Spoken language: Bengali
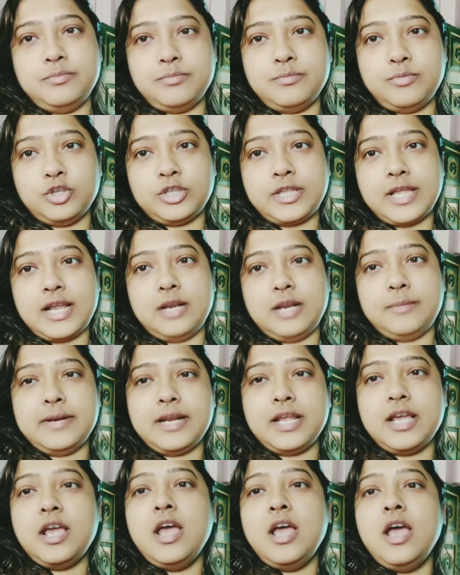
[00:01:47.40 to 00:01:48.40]
বলতে গেলে
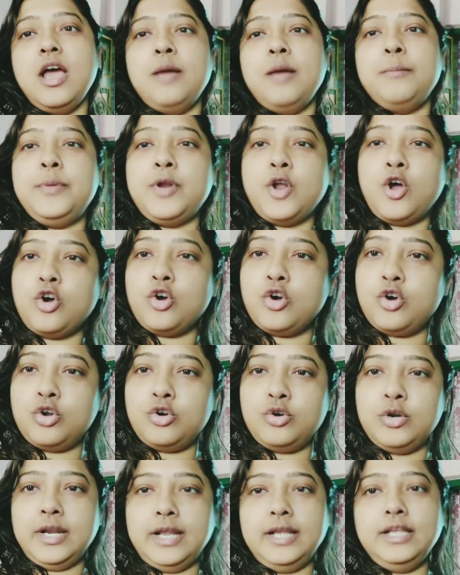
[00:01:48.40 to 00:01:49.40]
মানে
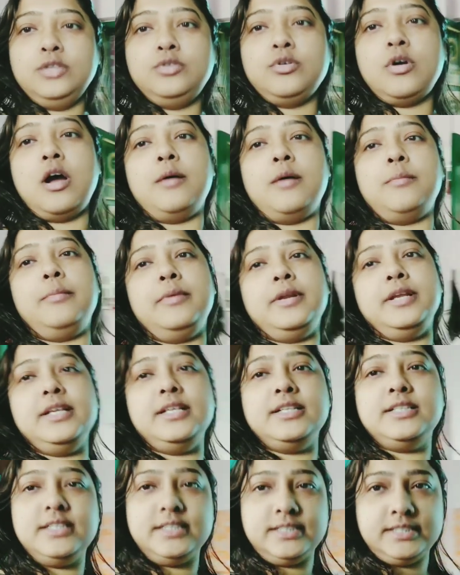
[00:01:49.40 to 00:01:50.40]
প্রিয়ঙ্করও নেই তো আমি
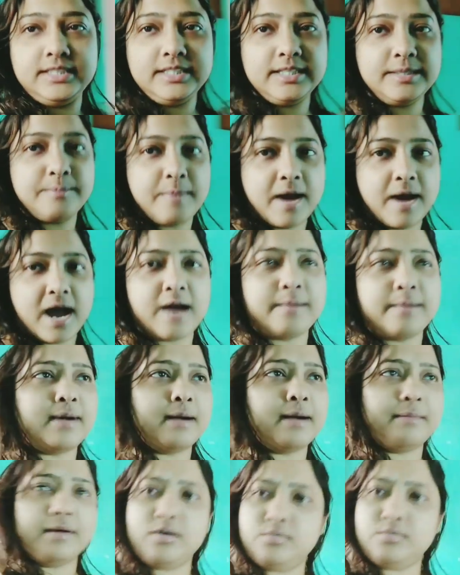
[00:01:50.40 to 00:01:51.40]
দিদি মা
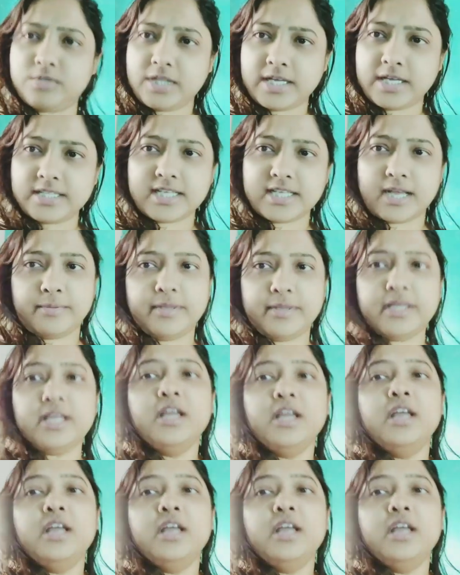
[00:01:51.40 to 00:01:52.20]
বাবাও কোথায় যাবে